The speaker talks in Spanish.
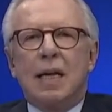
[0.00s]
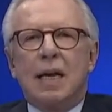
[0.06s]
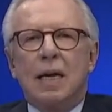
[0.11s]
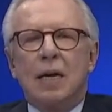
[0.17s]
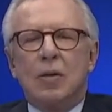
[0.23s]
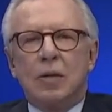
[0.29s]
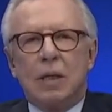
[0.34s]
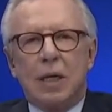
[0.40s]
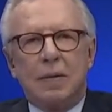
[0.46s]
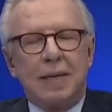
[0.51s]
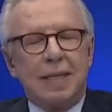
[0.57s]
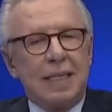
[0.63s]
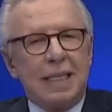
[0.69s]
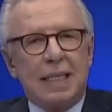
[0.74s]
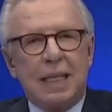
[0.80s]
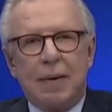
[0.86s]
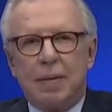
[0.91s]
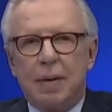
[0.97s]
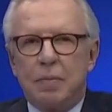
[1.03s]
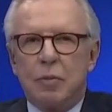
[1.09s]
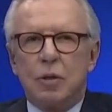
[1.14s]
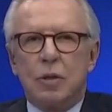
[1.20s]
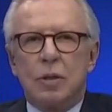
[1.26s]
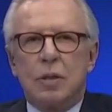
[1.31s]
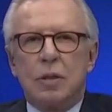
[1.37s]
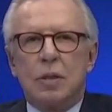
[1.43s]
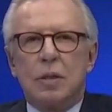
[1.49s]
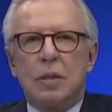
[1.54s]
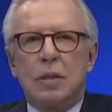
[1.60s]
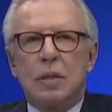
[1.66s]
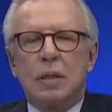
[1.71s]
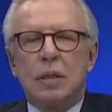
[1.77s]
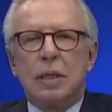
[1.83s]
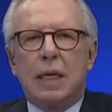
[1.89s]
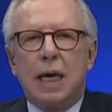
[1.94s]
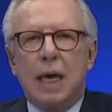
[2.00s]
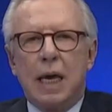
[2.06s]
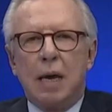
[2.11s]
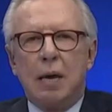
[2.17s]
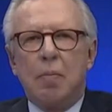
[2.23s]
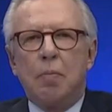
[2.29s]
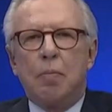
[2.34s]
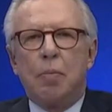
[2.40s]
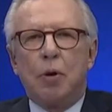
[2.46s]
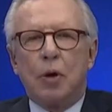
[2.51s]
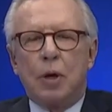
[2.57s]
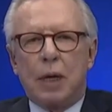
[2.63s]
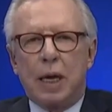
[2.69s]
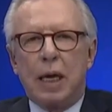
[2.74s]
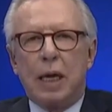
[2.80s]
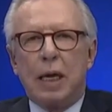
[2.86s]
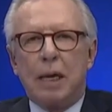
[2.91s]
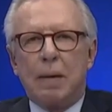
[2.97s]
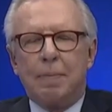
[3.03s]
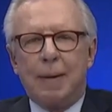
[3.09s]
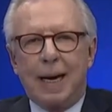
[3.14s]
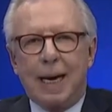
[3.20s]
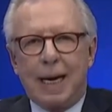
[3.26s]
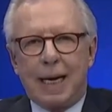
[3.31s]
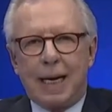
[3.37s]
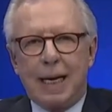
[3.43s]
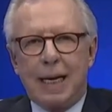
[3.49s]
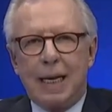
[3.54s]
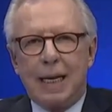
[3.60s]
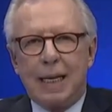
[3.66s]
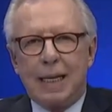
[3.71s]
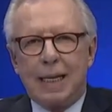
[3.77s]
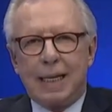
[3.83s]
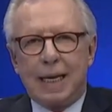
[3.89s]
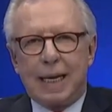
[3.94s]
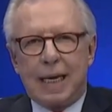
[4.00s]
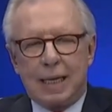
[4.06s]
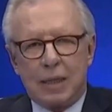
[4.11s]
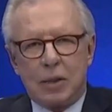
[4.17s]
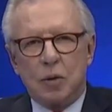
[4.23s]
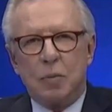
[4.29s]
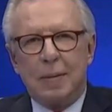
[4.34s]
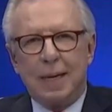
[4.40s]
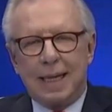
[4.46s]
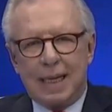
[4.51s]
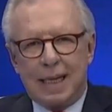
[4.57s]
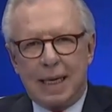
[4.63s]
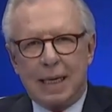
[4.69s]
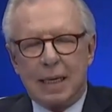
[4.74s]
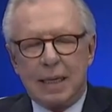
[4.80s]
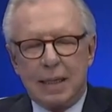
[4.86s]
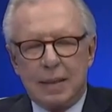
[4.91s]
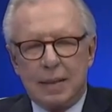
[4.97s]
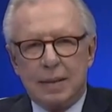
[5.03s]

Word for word: que no sabes ni sabemos quién, por qué y para qué te quiso matar.